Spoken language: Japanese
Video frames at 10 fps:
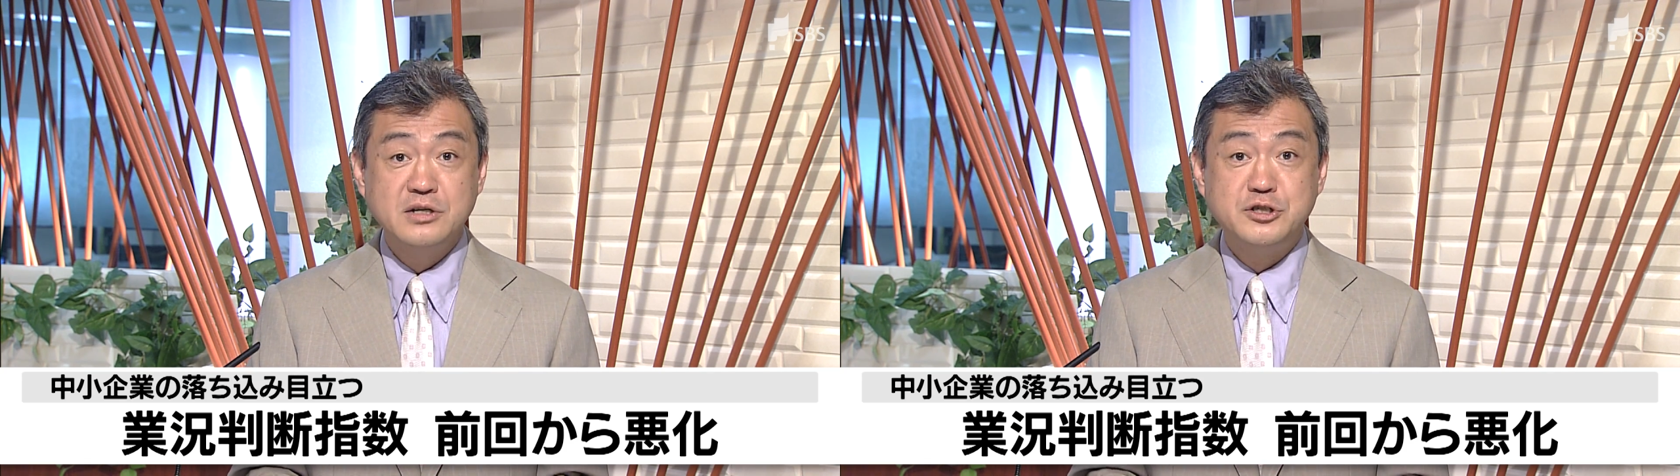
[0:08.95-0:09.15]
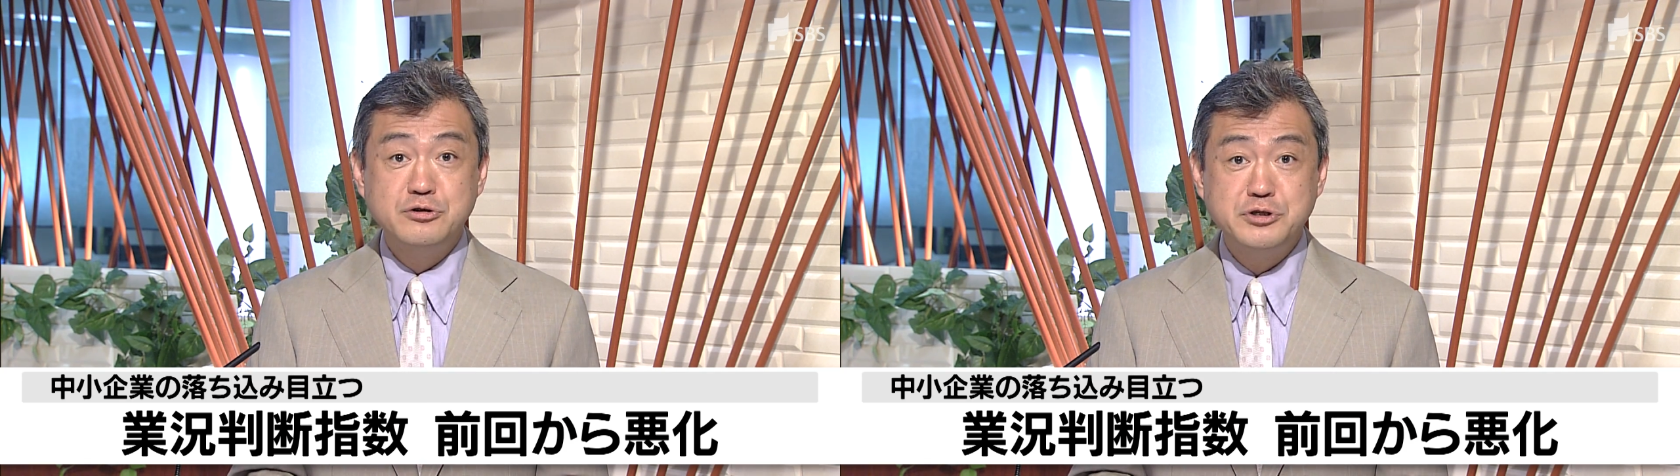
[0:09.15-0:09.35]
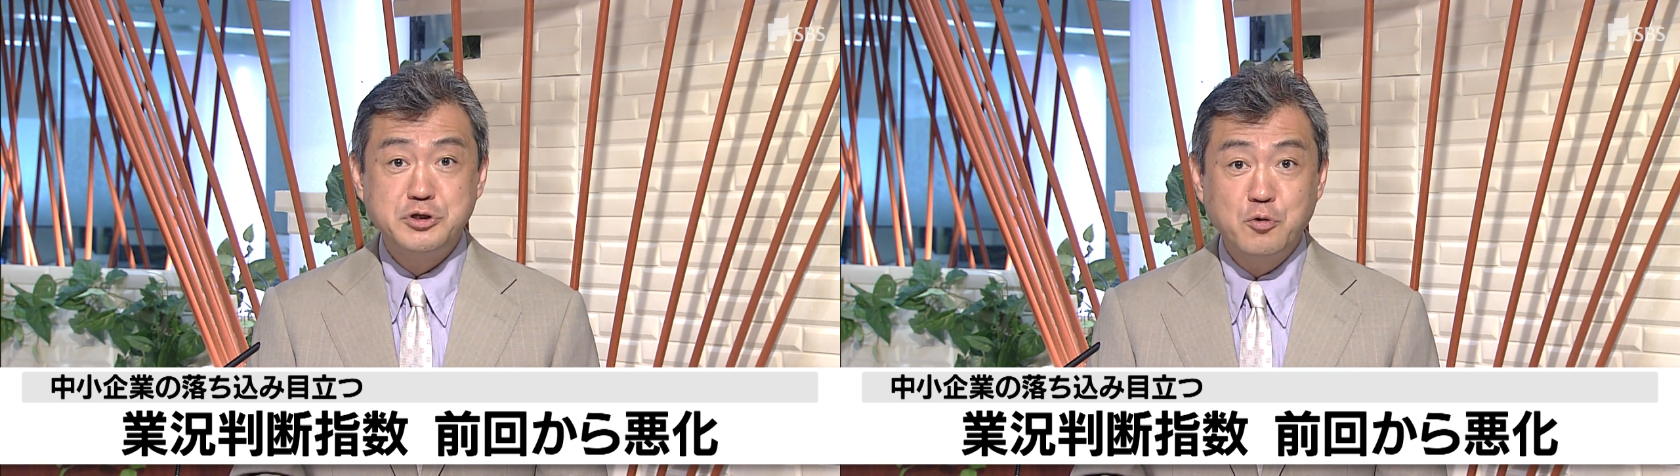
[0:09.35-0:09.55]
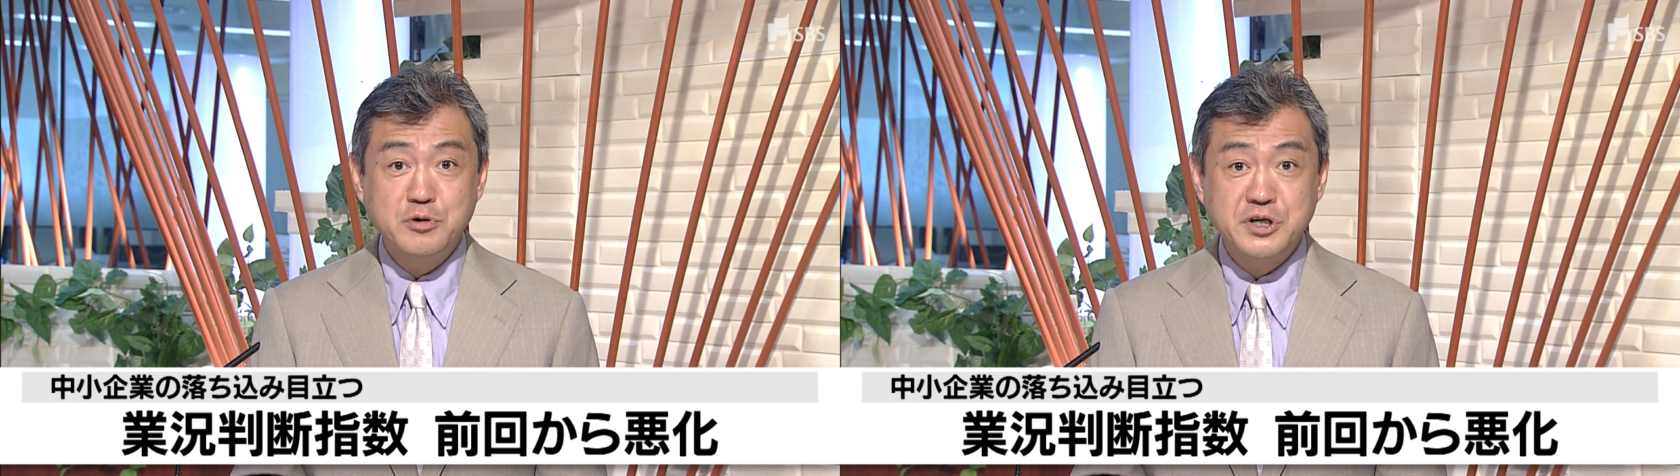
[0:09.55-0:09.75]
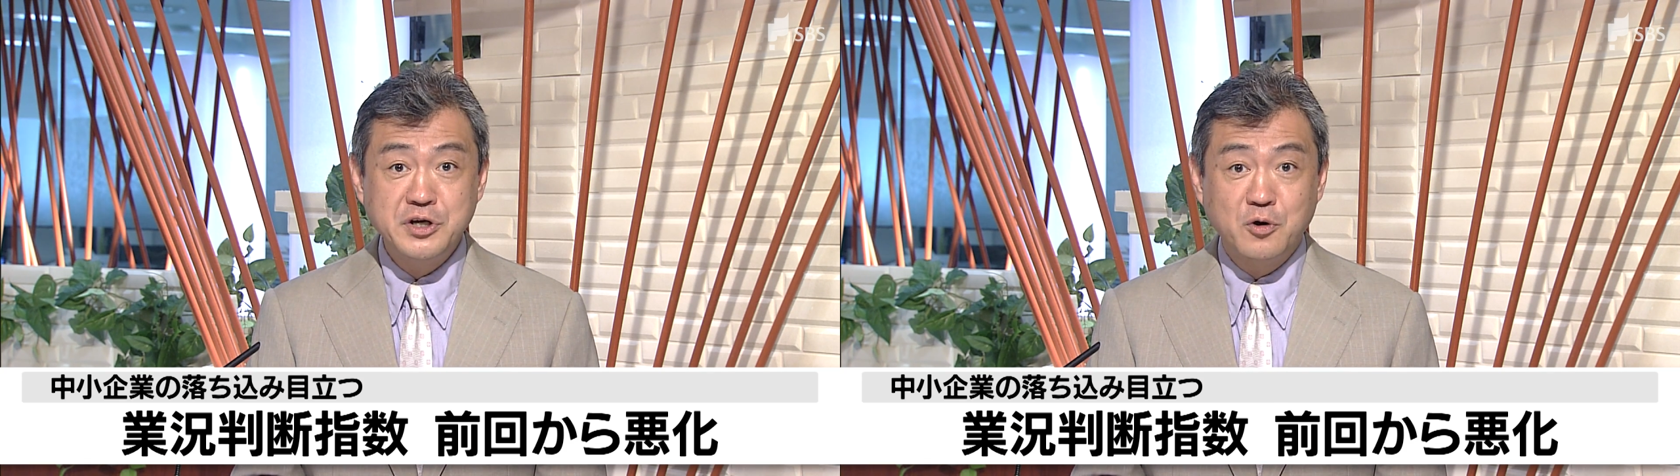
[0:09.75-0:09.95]
中小
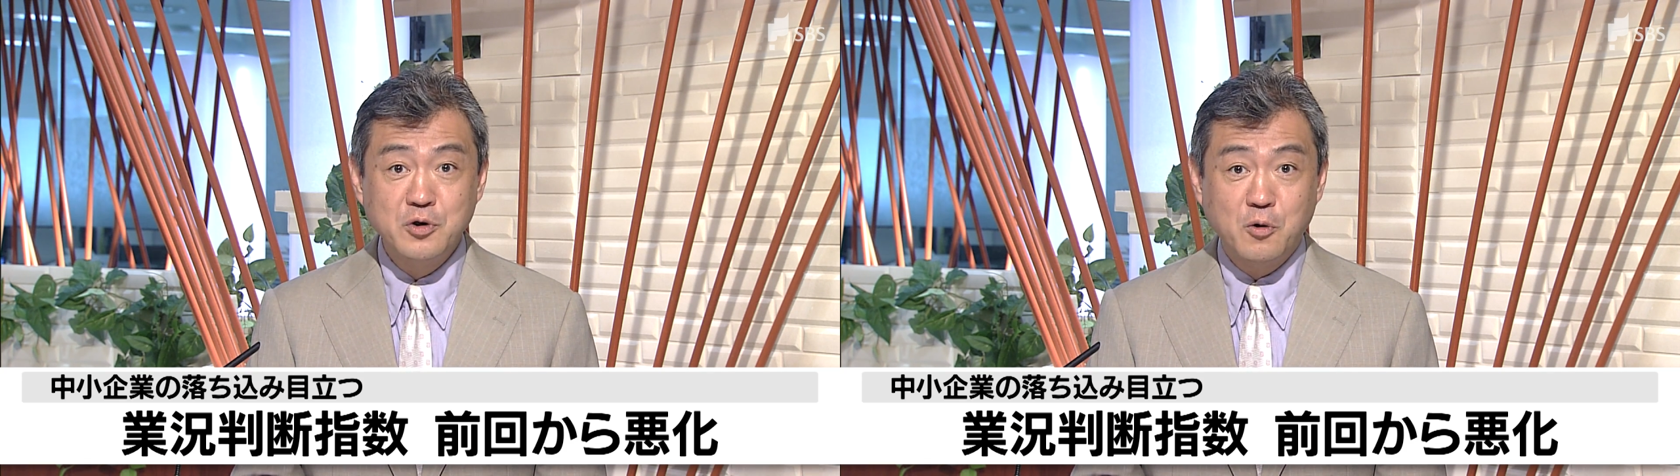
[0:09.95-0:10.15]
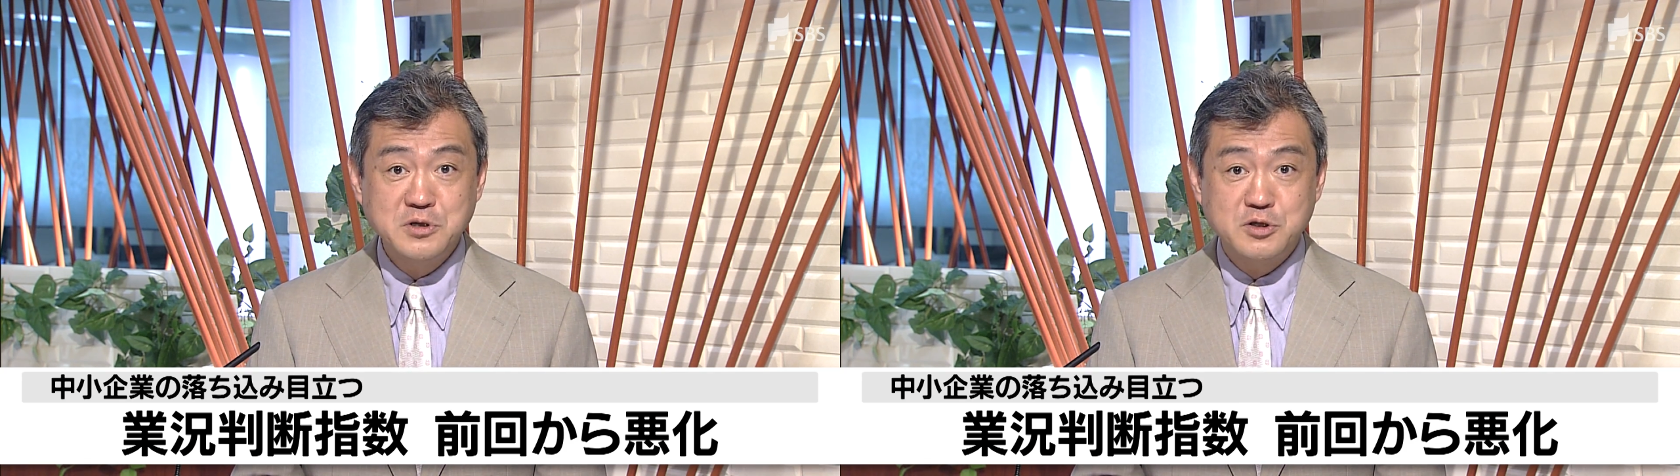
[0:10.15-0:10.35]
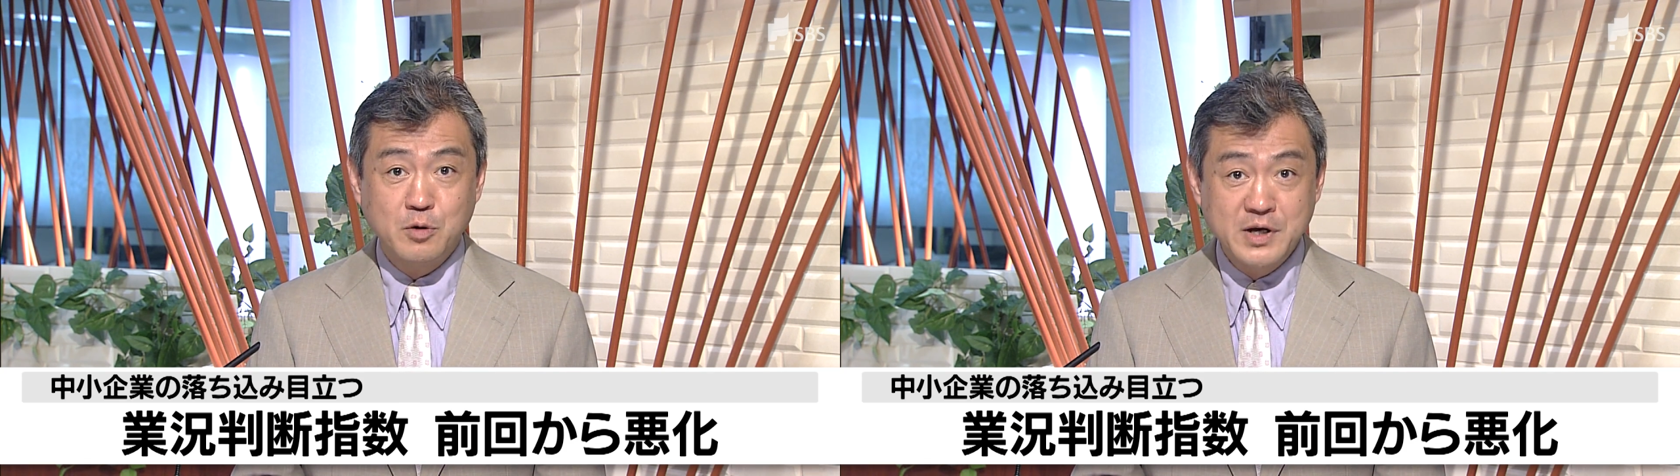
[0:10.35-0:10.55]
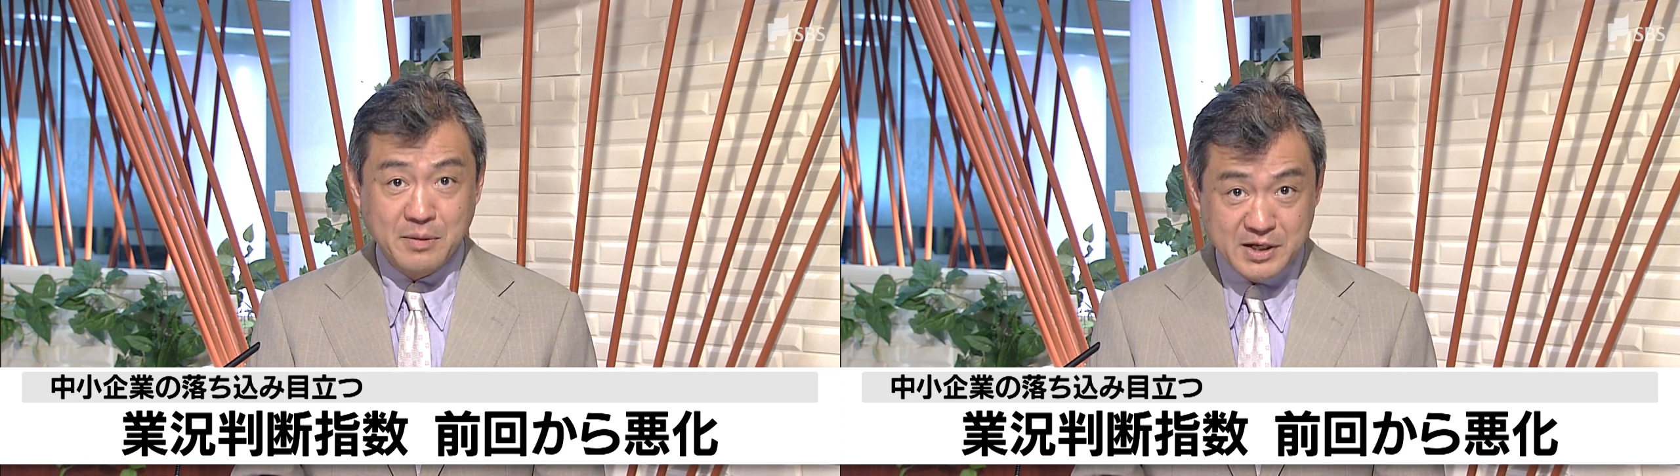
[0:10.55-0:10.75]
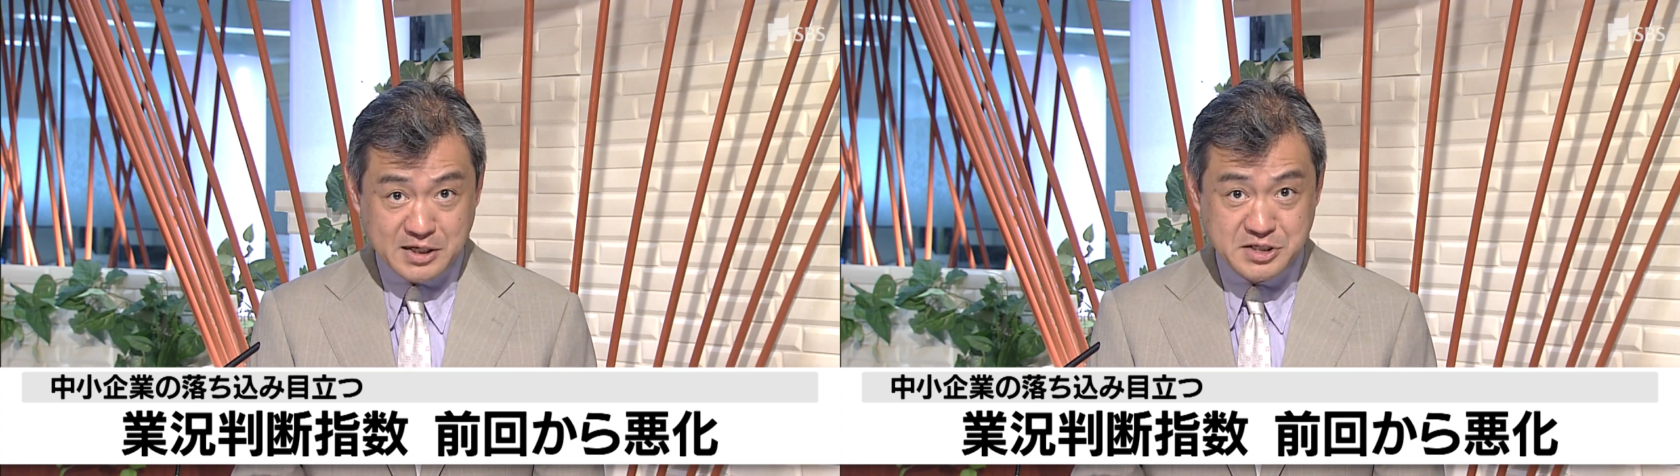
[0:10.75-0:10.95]
企業の落ち込み
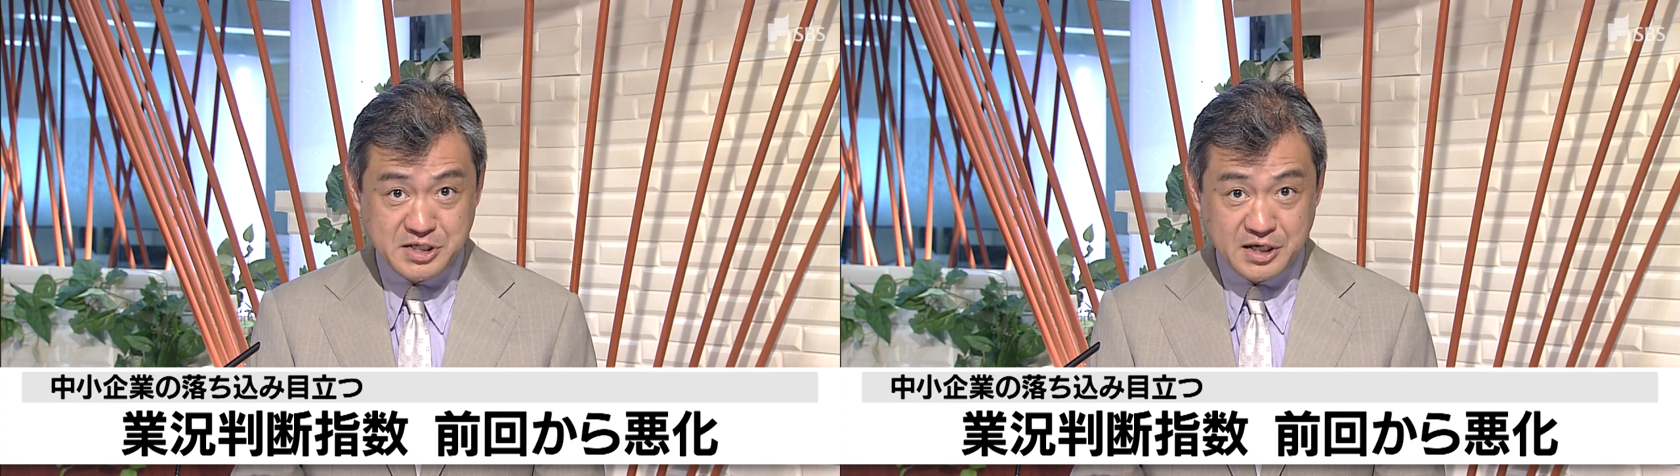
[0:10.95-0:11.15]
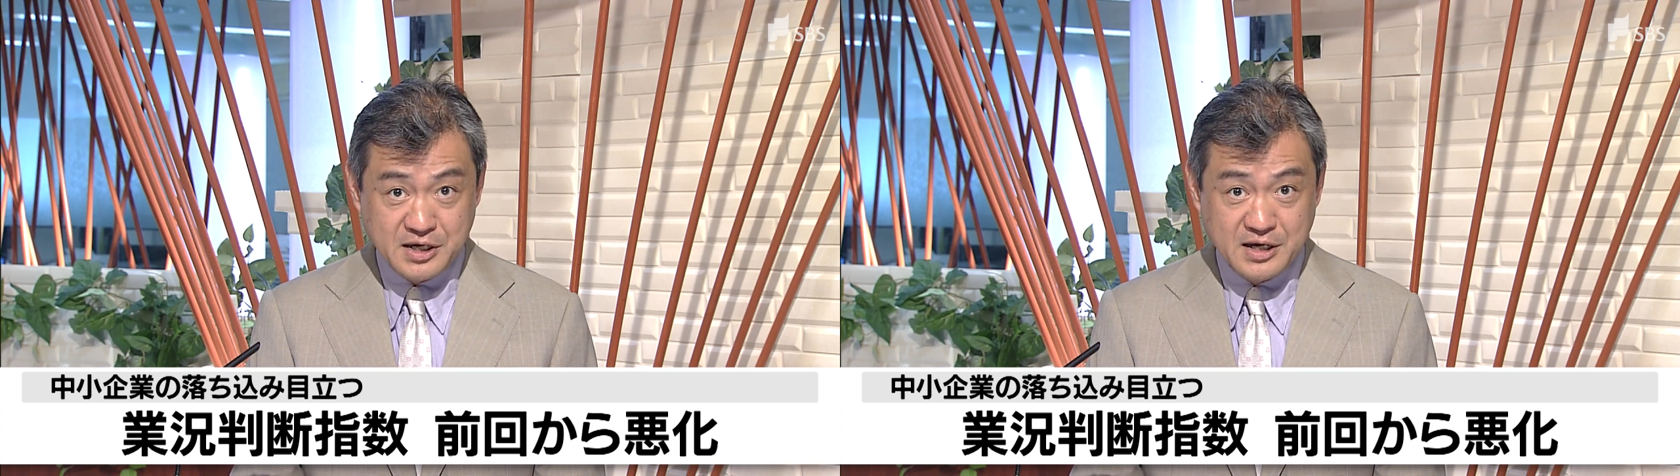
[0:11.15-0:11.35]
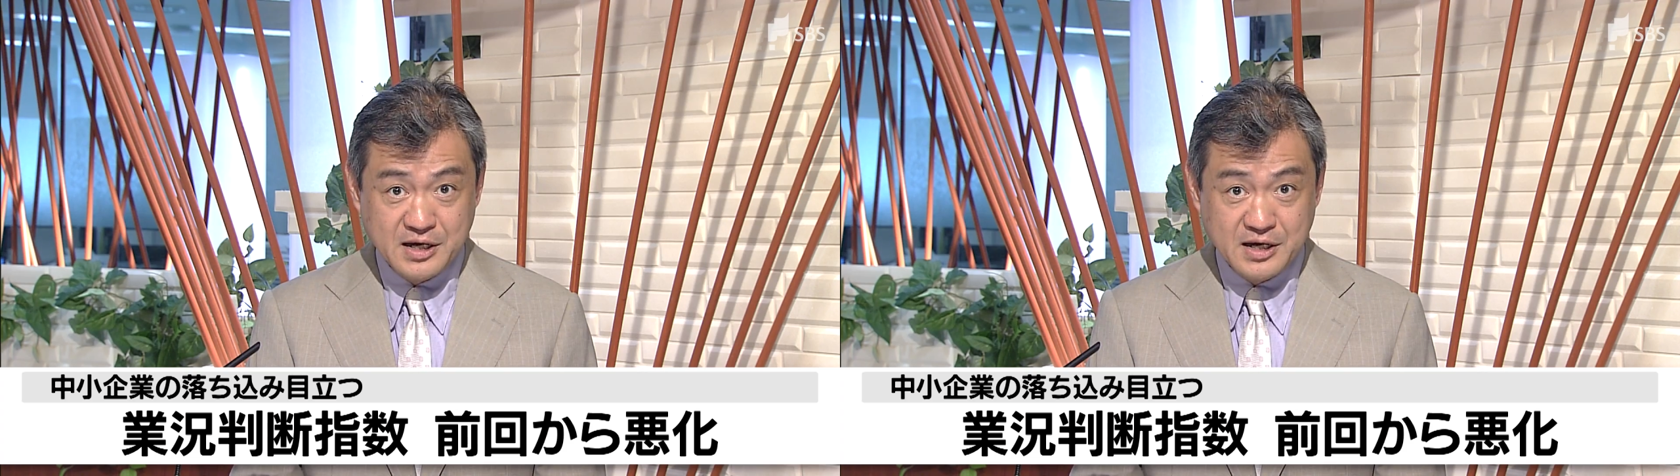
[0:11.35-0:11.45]
が目立ち